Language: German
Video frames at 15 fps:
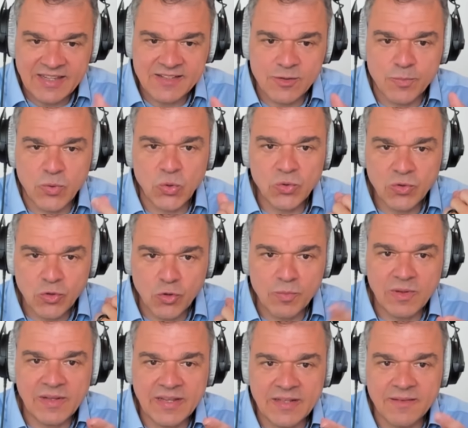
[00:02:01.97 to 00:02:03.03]
dir so
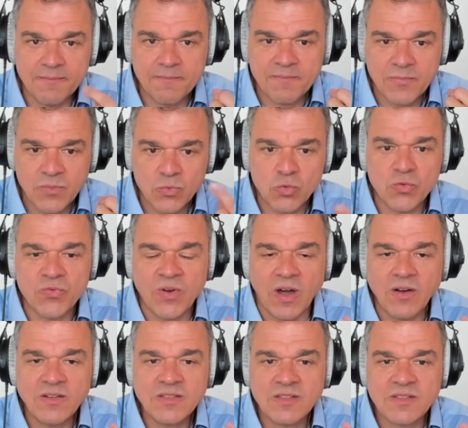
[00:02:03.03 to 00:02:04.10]
Brotkrümmel hin und du
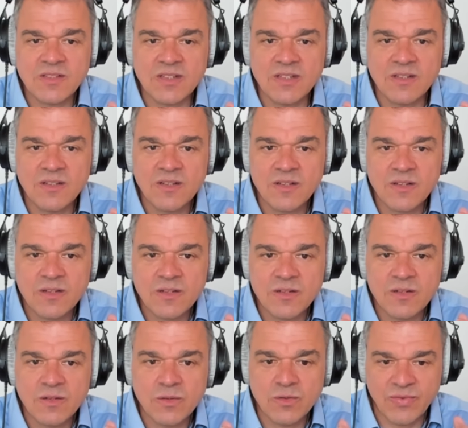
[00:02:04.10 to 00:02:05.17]
fangst sie
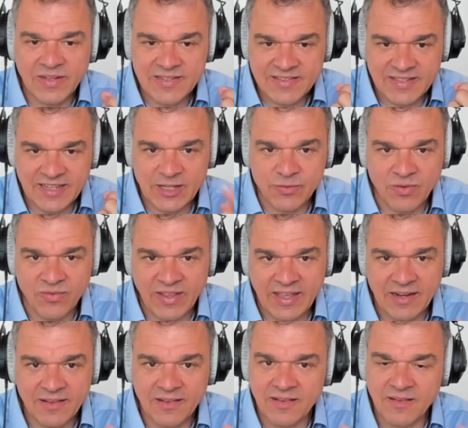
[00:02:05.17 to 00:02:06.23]
und willst sie nicht
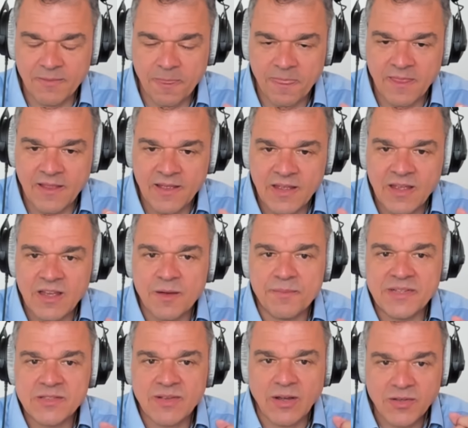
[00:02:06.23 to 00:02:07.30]
verwerten, dann
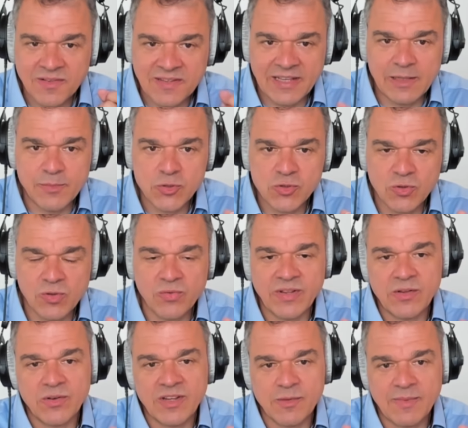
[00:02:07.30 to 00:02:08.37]
bist du auch selber schuld, wenn
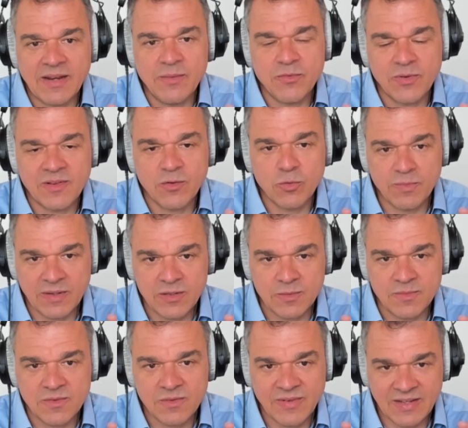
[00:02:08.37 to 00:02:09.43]
du nicht mehr Informationen
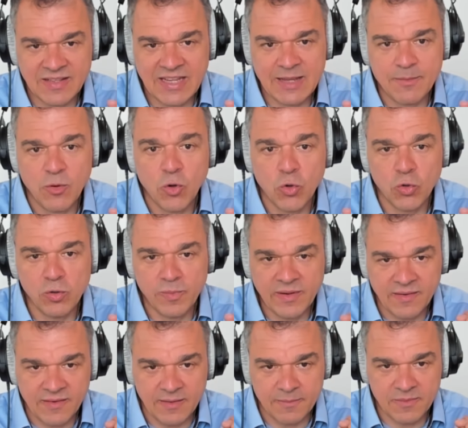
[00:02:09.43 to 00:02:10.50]
bekommst. Wegen dem
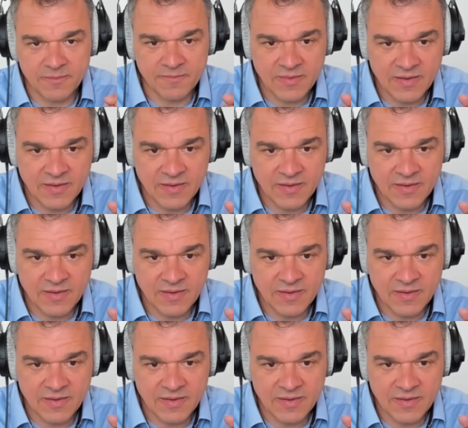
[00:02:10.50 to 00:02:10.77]
Hohlprinzip.